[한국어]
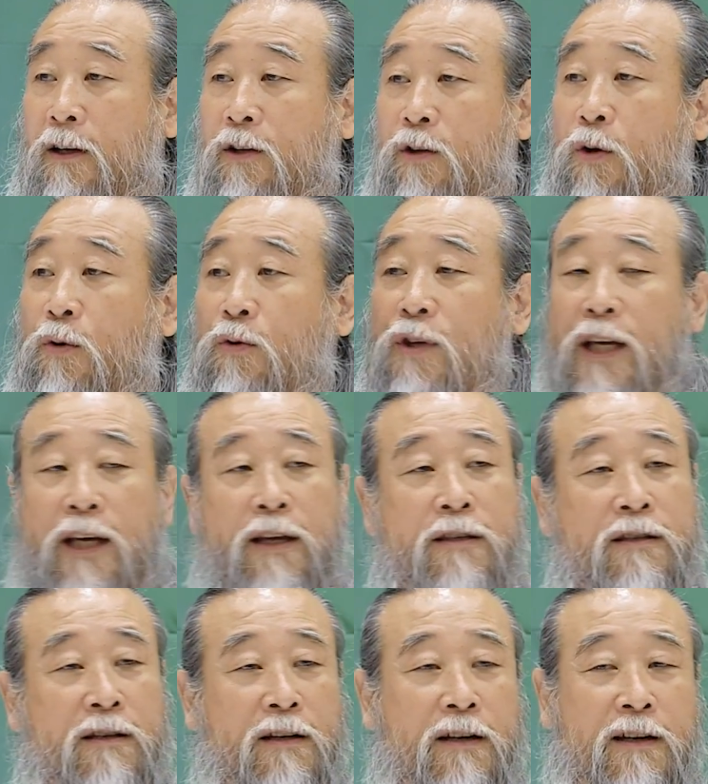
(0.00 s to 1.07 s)
이렇게
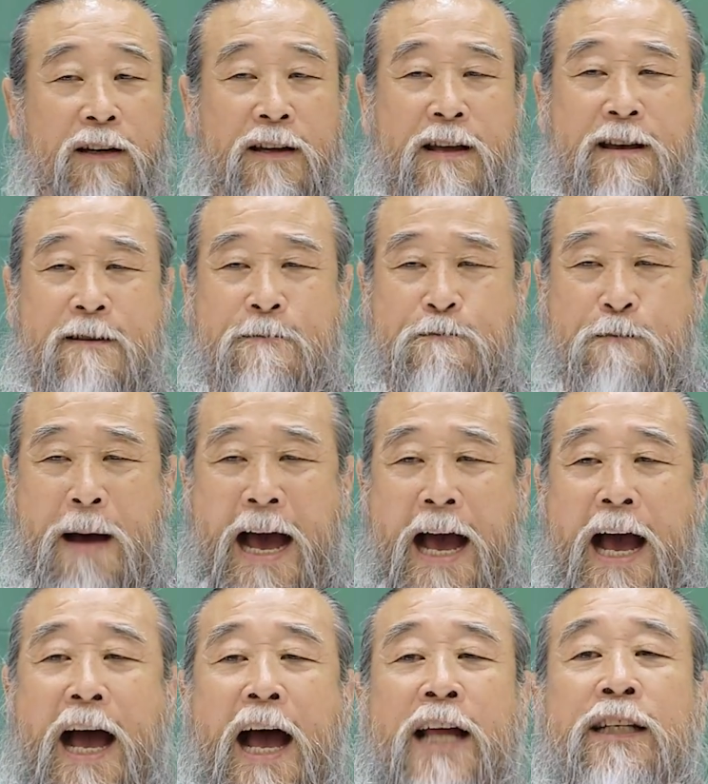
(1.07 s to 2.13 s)
해서 막
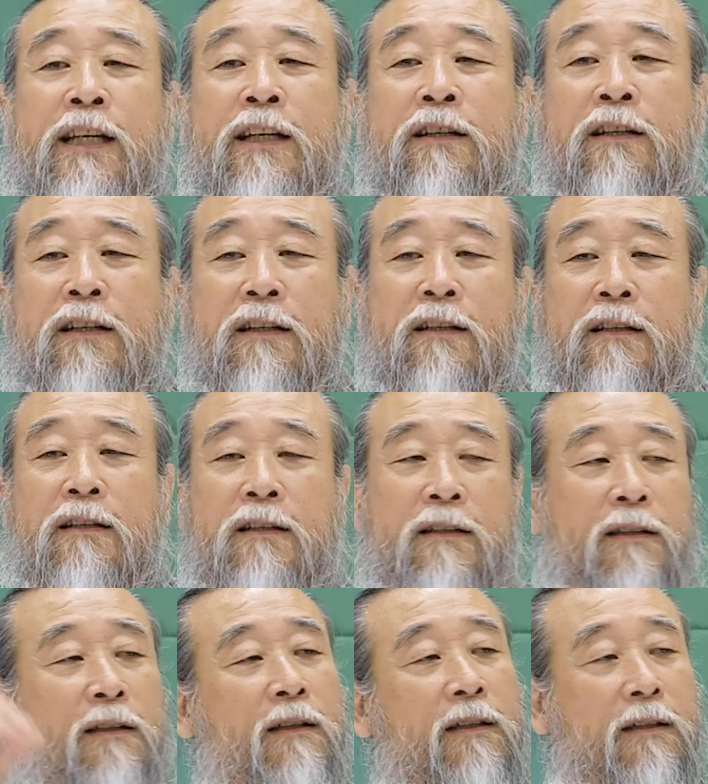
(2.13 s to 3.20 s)
한인을
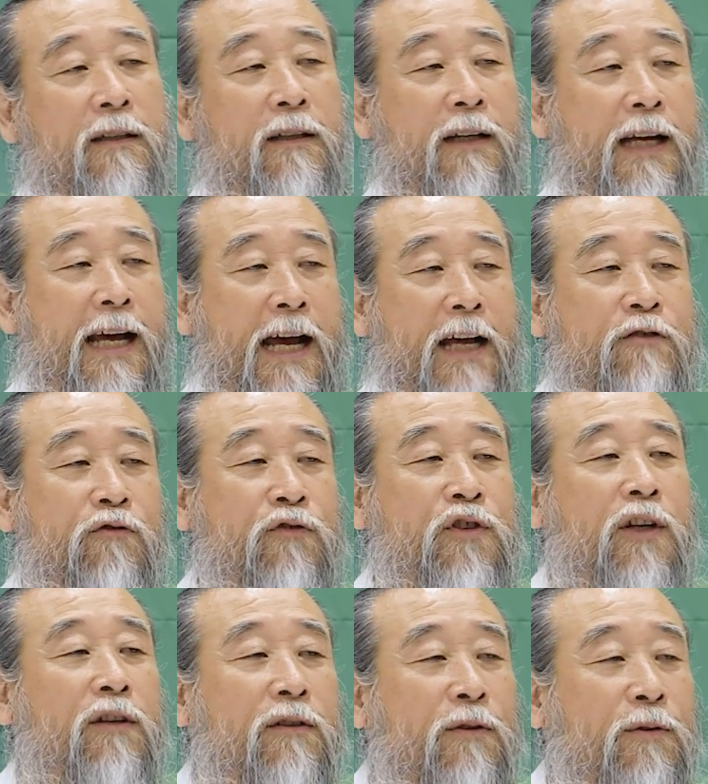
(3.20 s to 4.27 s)
아주
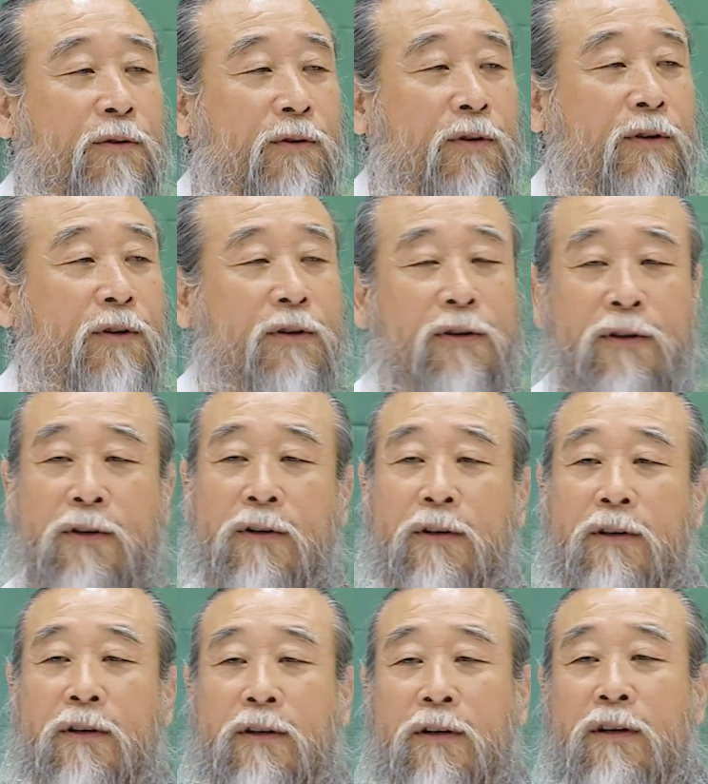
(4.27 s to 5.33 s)
즐겁고
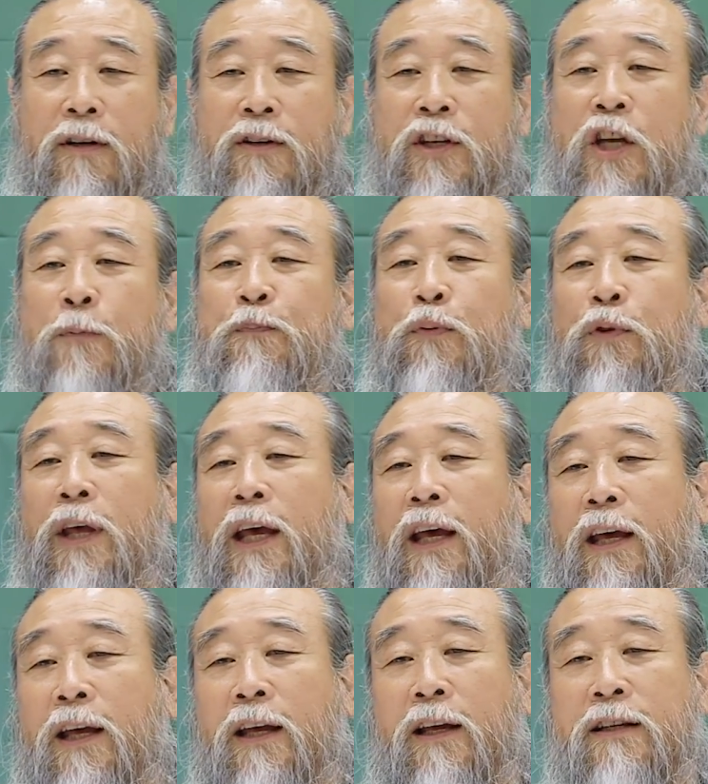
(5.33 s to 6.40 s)
어?
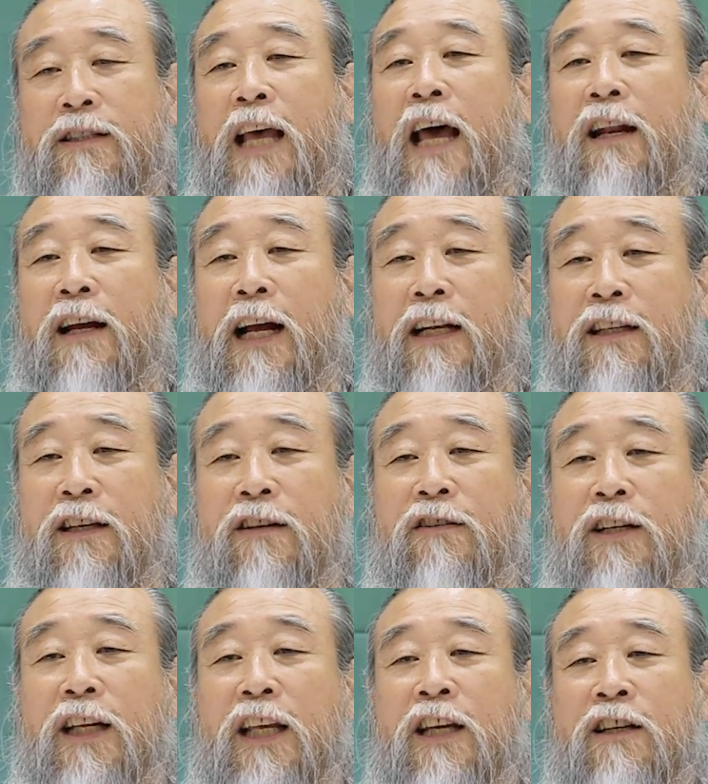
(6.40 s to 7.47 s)
기쁘게 살아갈
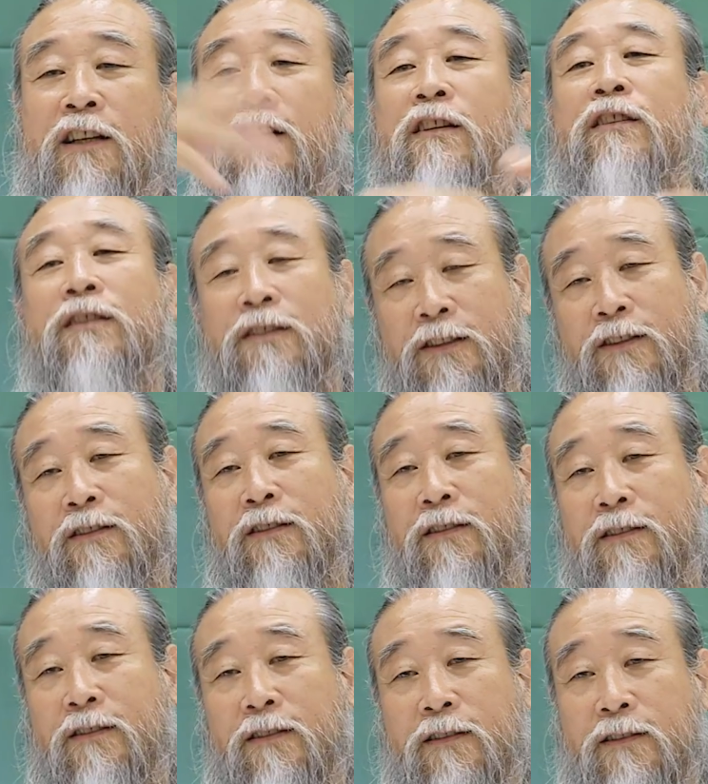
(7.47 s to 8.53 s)
길을
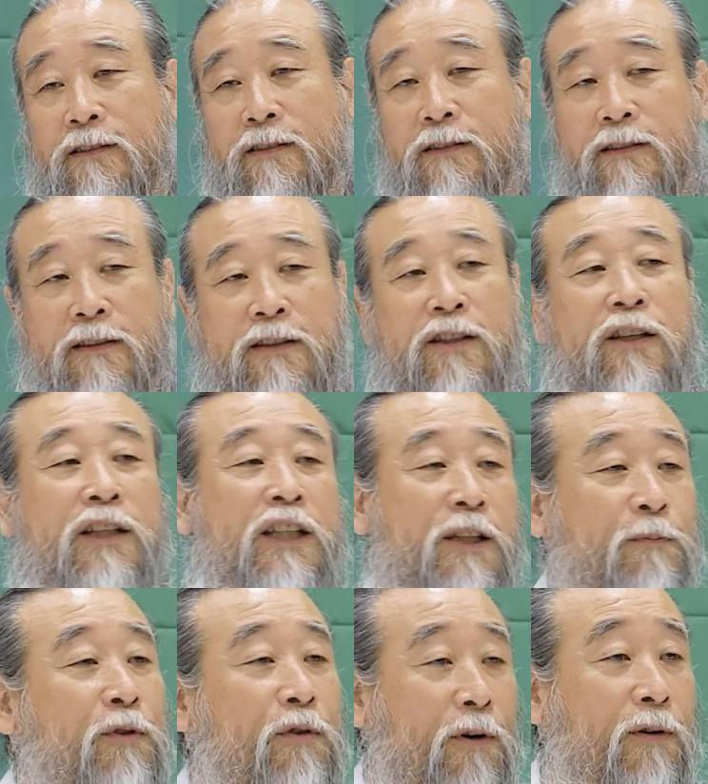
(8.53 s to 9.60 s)
이끌거든요. 그
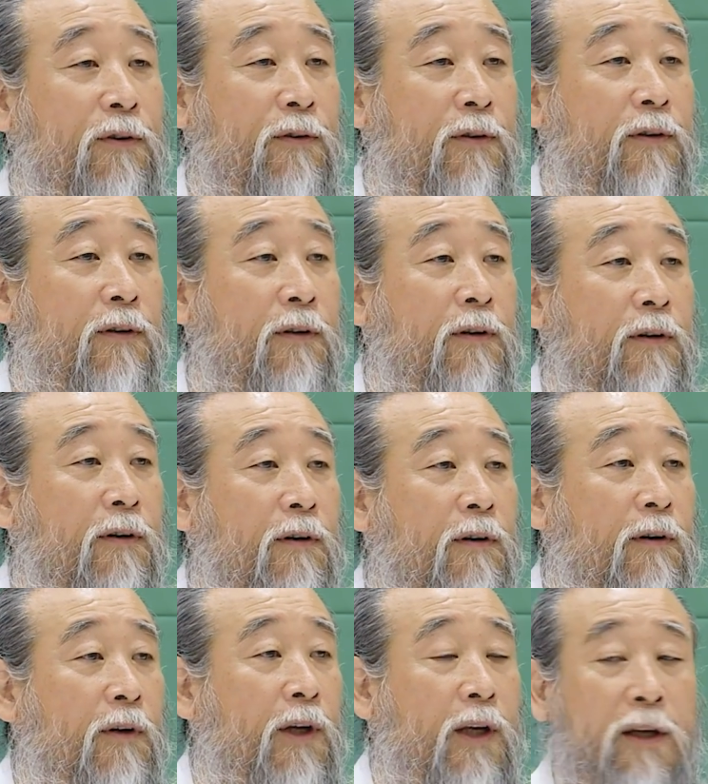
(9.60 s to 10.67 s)
힘으로.
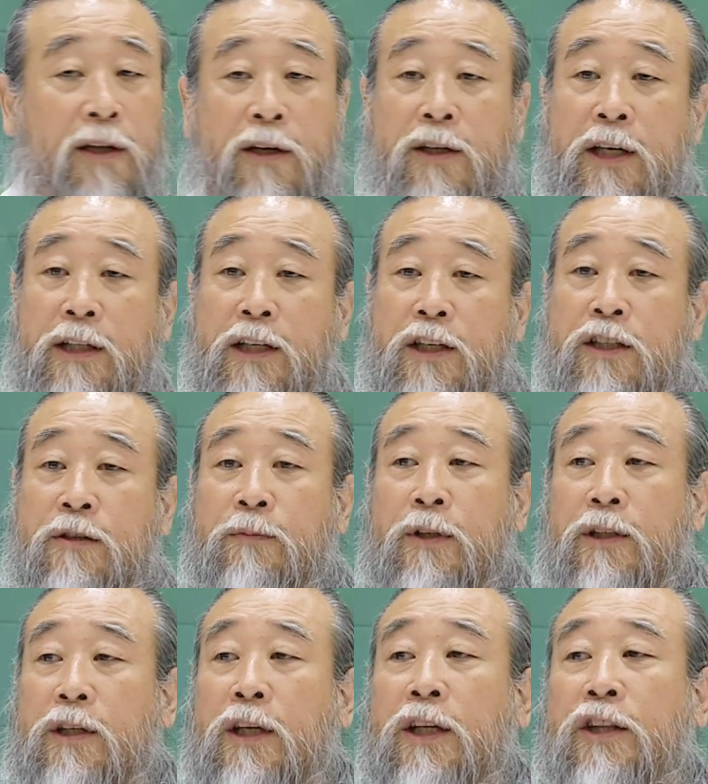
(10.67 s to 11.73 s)
이렇게
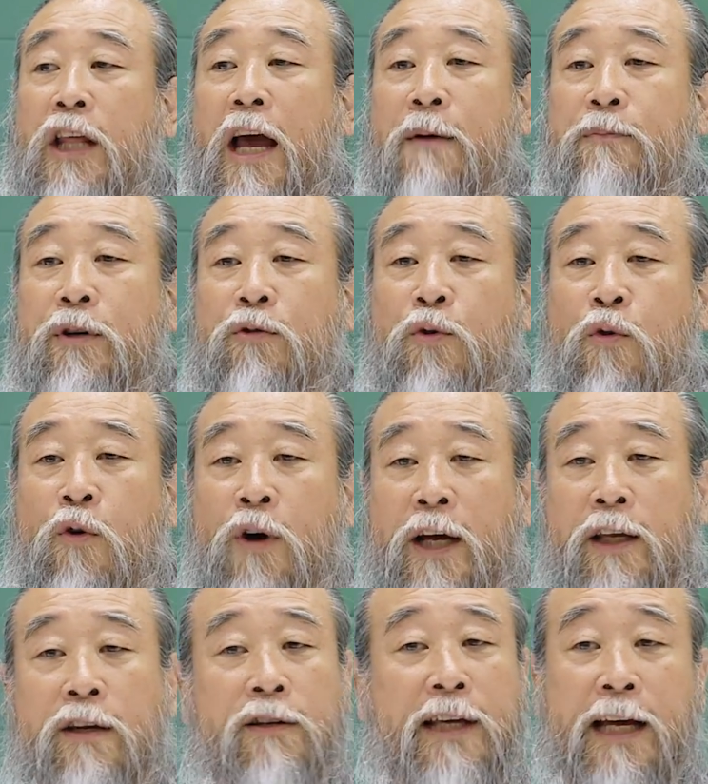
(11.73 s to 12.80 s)
되시면 이 대한민국 호가
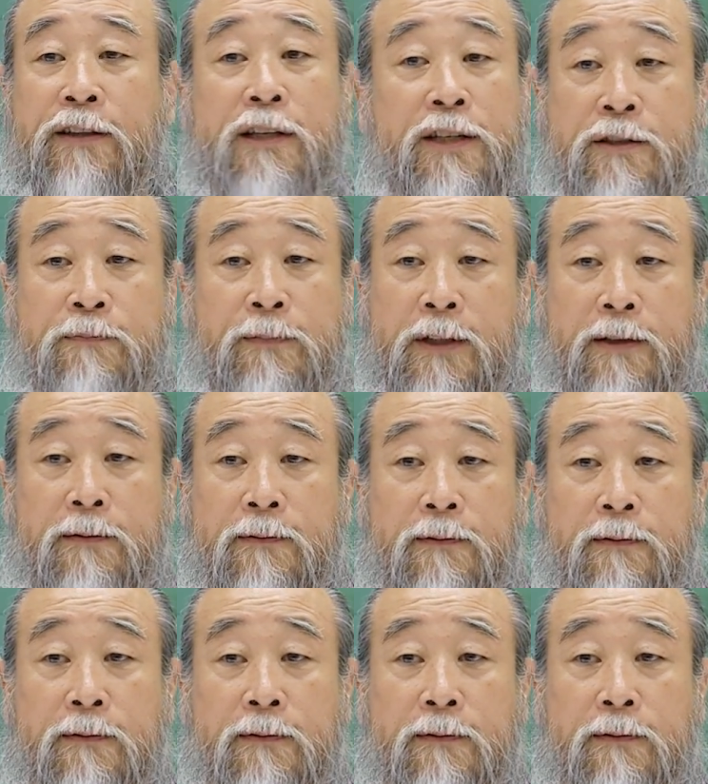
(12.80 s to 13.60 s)
이렇게 안 됐습니다.